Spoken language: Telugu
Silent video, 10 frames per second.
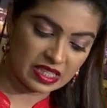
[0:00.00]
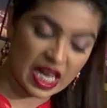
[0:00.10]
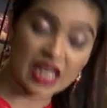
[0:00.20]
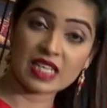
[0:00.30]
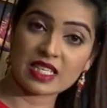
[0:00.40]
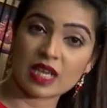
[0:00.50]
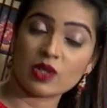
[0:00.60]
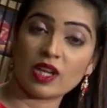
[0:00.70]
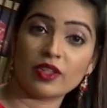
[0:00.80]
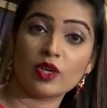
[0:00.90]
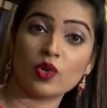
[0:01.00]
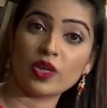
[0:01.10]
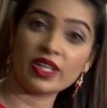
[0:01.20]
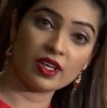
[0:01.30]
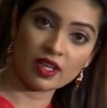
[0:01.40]
చాలాసార్లు అందరూ
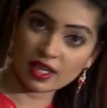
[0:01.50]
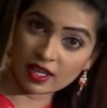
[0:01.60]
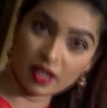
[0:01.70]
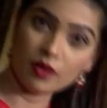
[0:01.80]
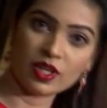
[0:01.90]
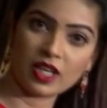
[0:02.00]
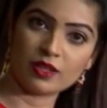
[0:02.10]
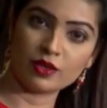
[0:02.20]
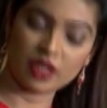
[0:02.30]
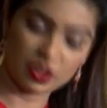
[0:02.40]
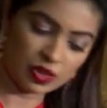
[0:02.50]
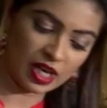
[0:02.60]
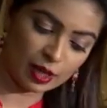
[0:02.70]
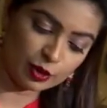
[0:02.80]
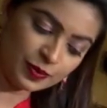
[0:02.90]
రోటీ అనగానే కర్రీ ఉండాలనుకుంటారు
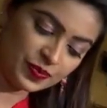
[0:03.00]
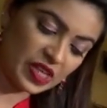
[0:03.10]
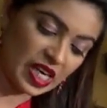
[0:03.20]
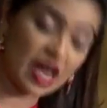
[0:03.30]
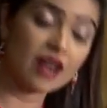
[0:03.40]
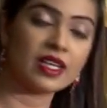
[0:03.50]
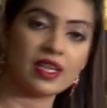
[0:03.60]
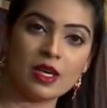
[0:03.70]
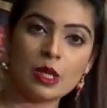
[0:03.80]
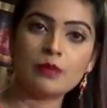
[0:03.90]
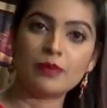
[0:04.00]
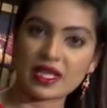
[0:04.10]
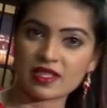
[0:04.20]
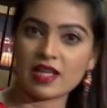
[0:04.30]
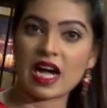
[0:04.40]
కాదు ఇలాంటి
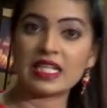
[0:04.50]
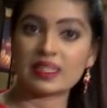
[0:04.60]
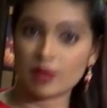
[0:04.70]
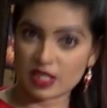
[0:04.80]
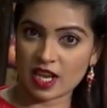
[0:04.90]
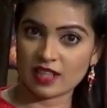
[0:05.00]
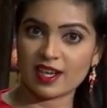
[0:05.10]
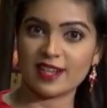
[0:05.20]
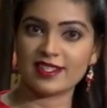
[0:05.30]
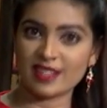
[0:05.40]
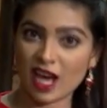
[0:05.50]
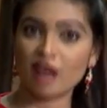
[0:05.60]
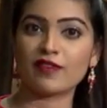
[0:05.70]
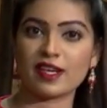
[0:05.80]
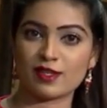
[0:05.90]
మిక్స్ దాల్స్ మసాలా దాల్స్
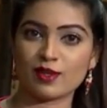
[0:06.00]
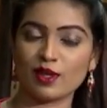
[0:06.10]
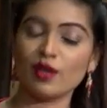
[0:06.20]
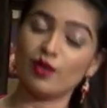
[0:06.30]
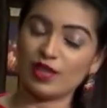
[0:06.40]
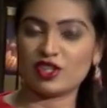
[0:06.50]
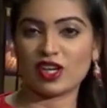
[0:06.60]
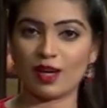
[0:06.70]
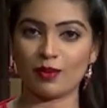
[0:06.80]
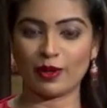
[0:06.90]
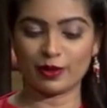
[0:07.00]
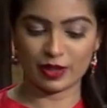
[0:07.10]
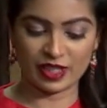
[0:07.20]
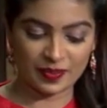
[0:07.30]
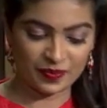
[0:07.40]
దాల్ ఫ్రైస్తో కూడా రోటీ చాలా
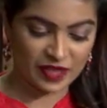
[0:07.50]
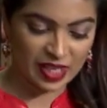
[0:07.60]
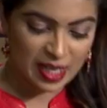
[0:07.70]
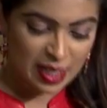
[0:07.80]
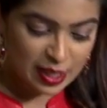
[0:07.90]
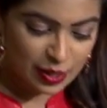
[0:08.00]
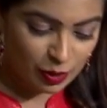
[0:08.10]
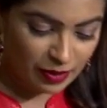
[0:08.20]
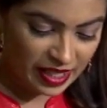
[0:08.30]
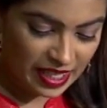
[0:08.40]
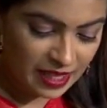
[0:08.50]
బాగుంటుంది సో మరి